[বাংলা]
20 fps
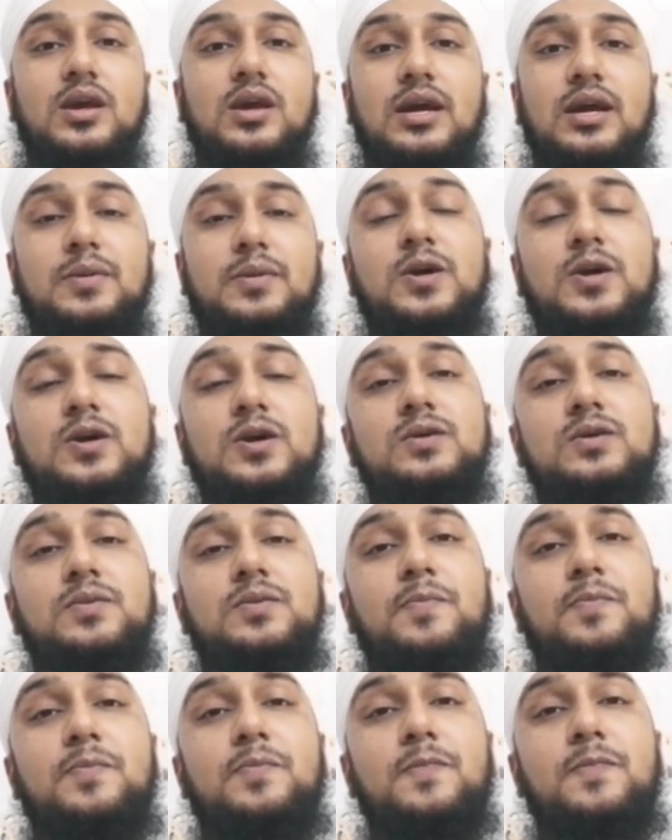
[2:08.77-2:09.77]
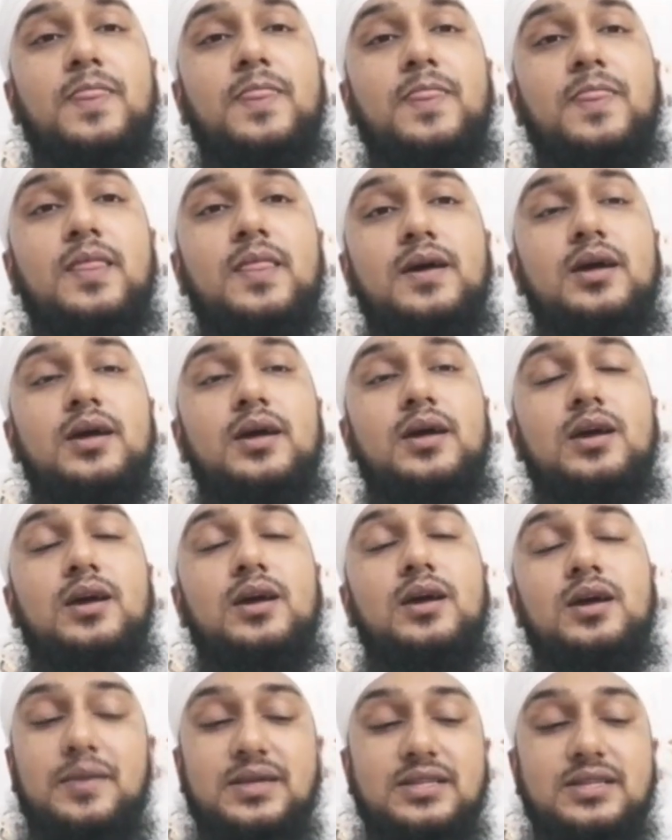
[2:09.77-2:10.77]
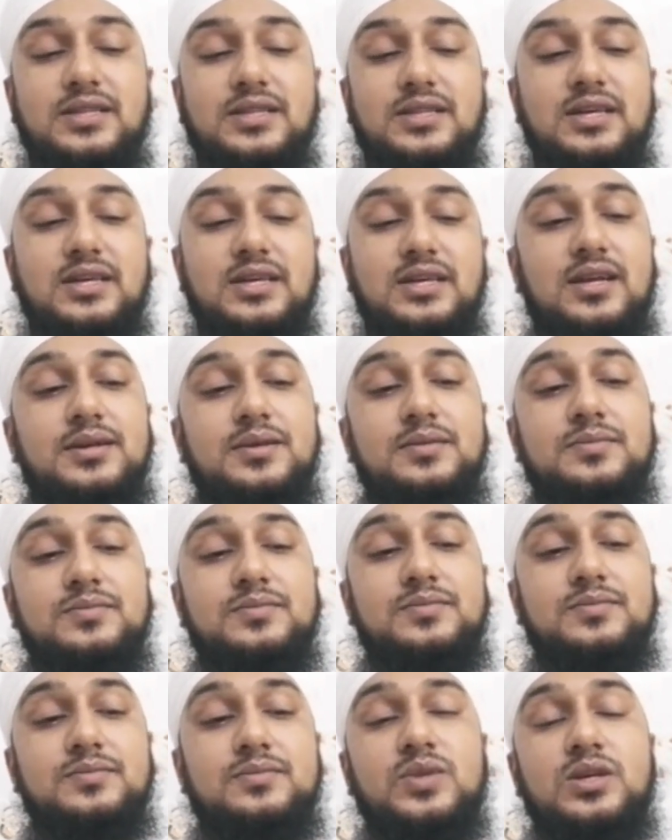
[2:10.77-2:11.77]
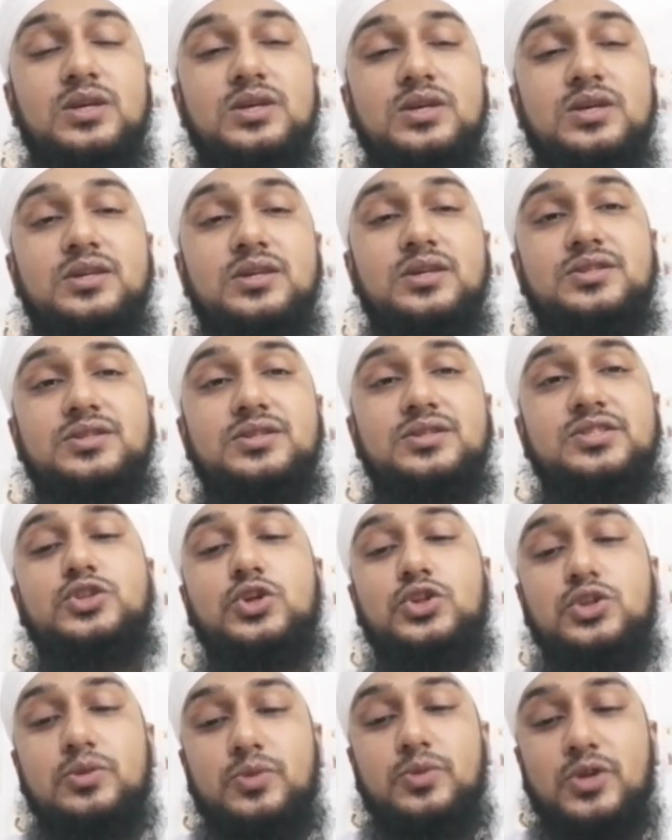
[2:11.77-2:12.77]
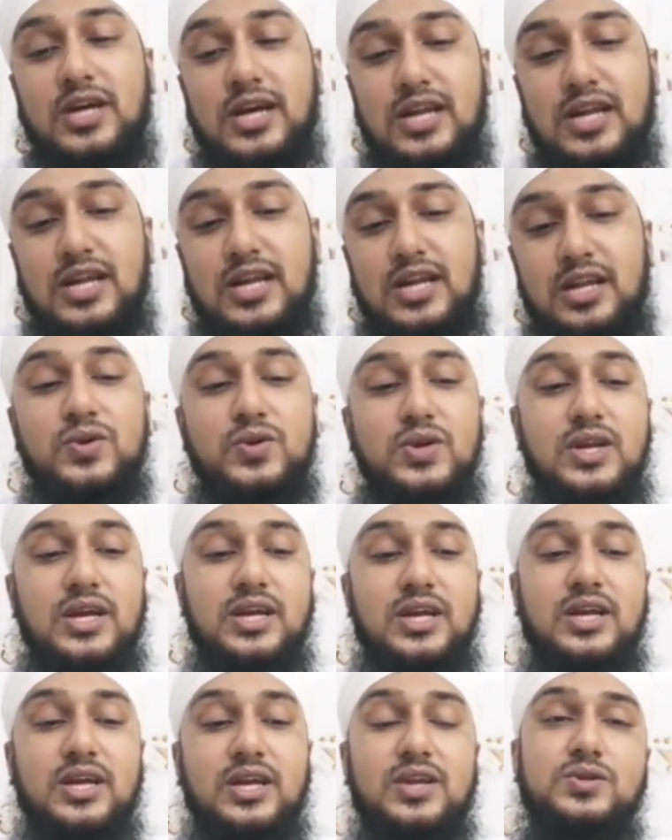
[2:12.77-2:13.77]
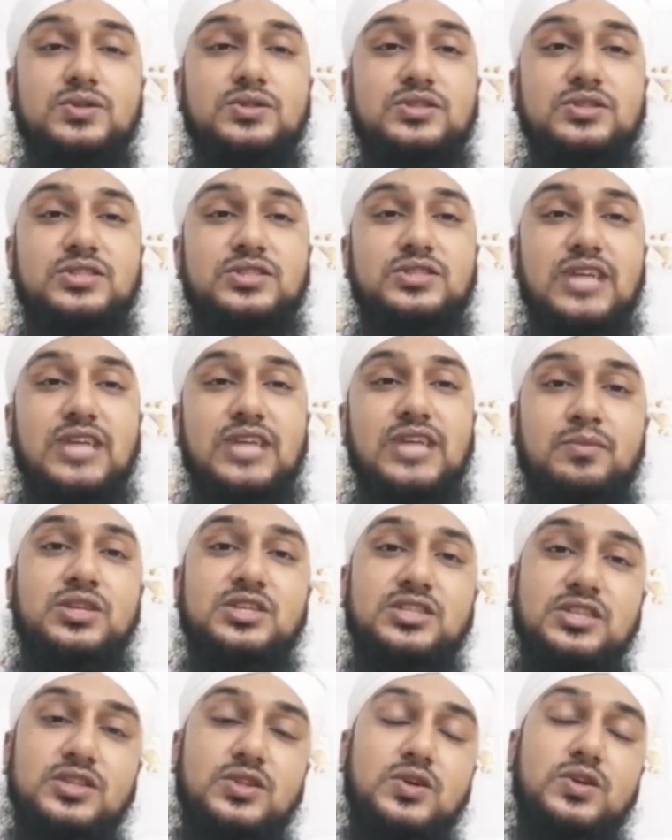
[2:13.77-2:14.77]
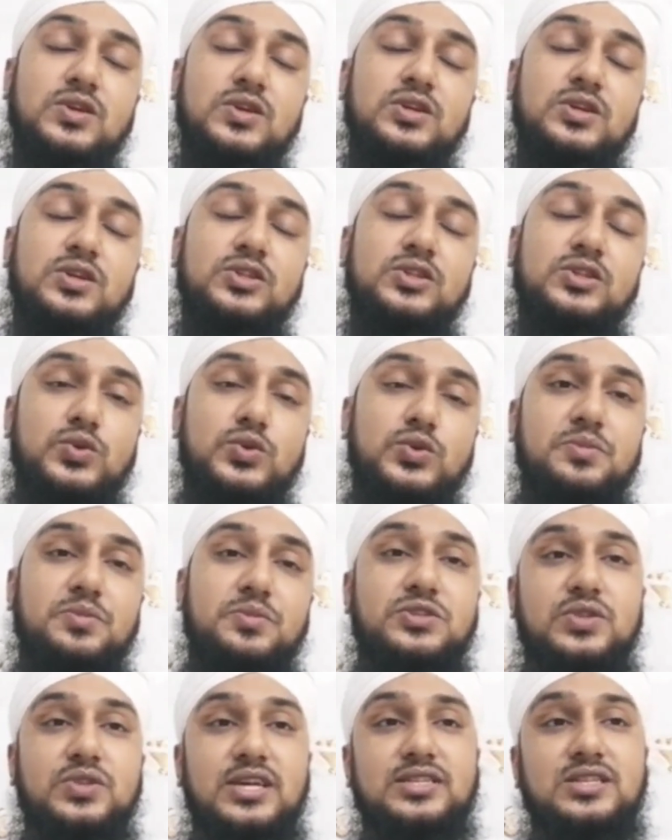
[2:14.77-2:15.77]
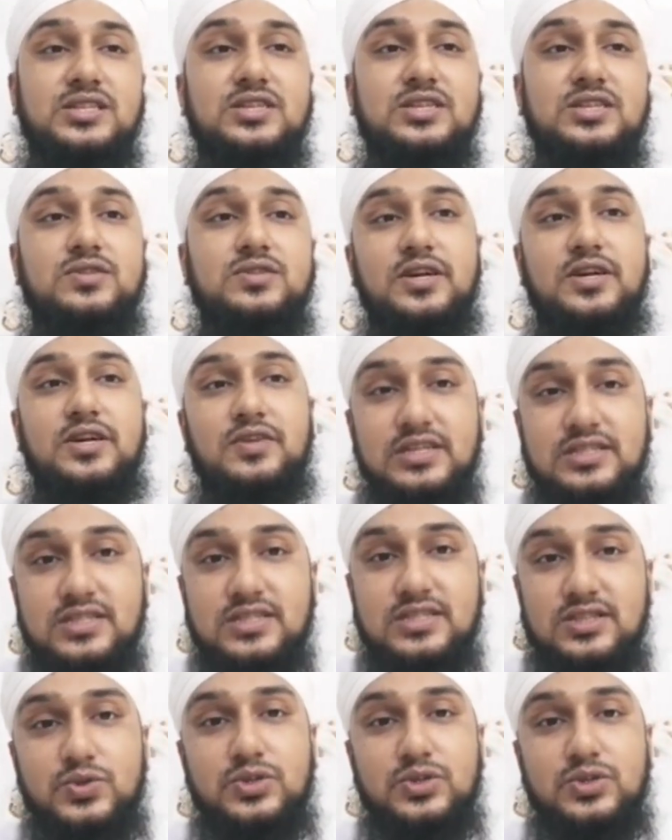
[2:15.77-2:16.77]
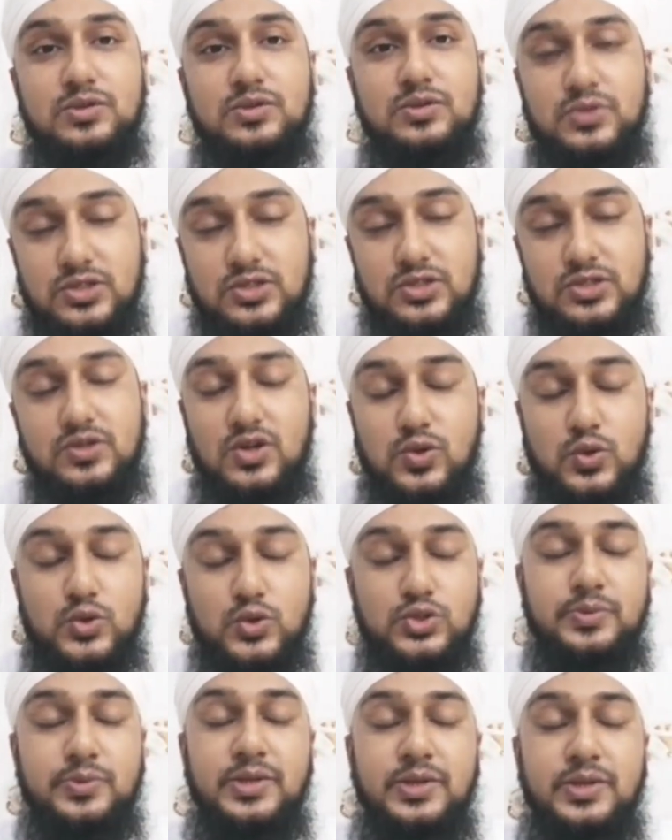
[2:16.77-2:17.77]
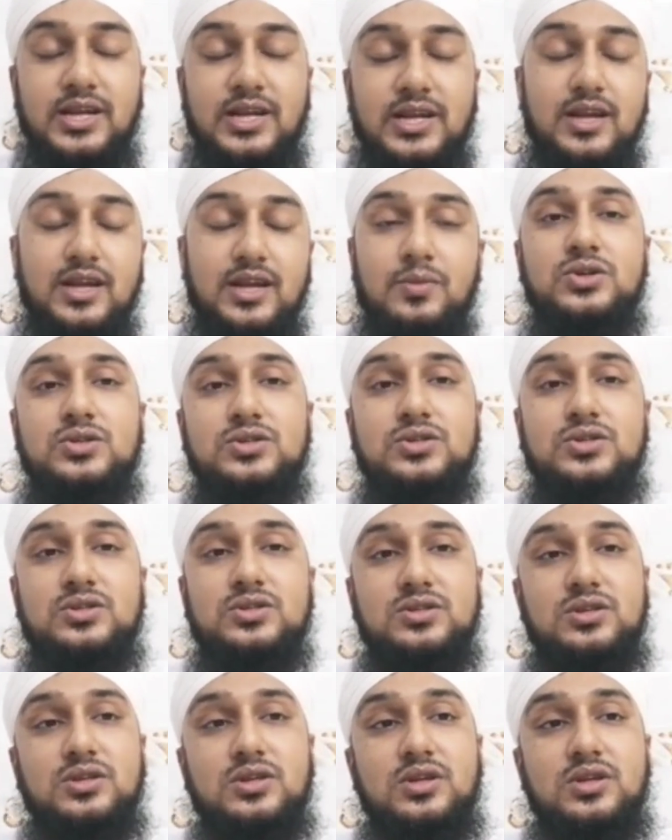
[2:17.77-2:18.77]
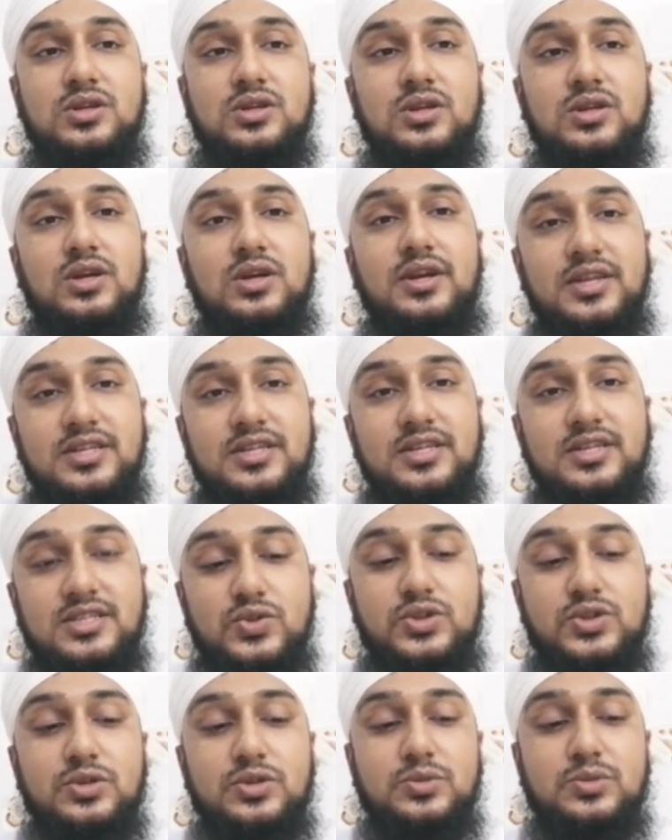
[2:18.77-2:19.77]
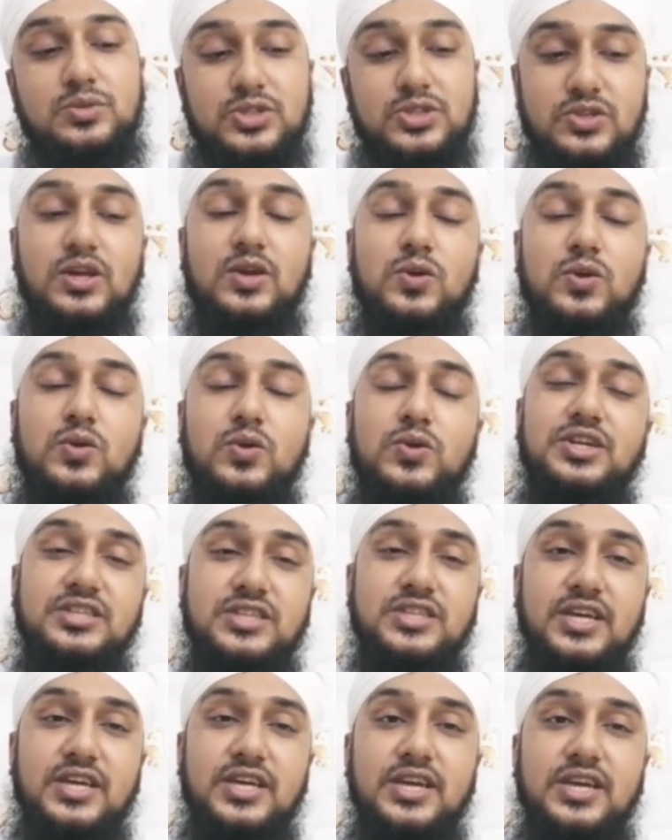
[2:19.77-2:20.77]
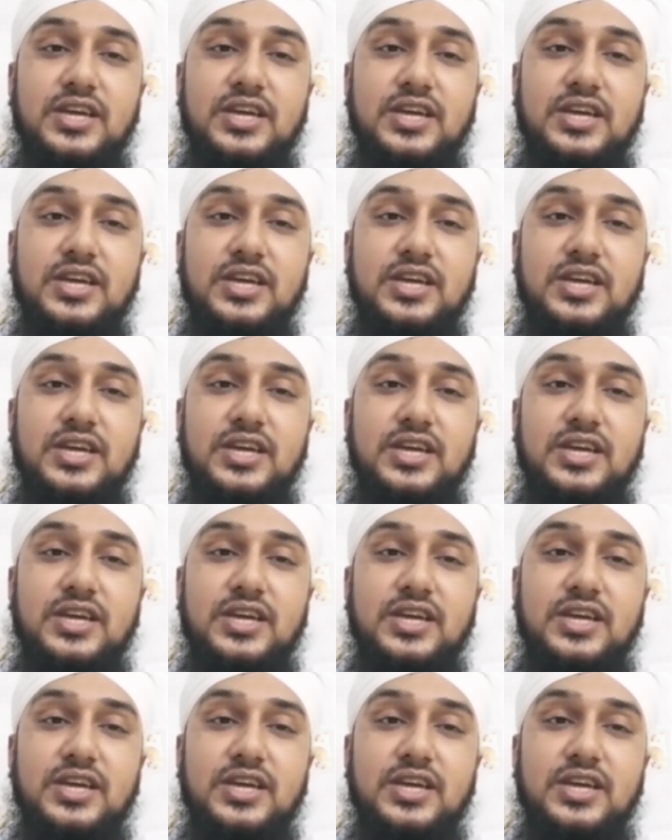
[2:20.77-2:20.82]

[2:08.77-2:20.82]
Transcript: এবং আমাদের যে যত বড় আলেমই হন না কেন যার মধ্যে যে ধরনের ত্রুটি বিচ্ছুতি আছে দয়া করে নিজের ত্রুটি বিচ্ছুতিগুলি খুঁজবেন এবং নিজের ত্রুটি বিচ্ছুতিগুলো নিজেই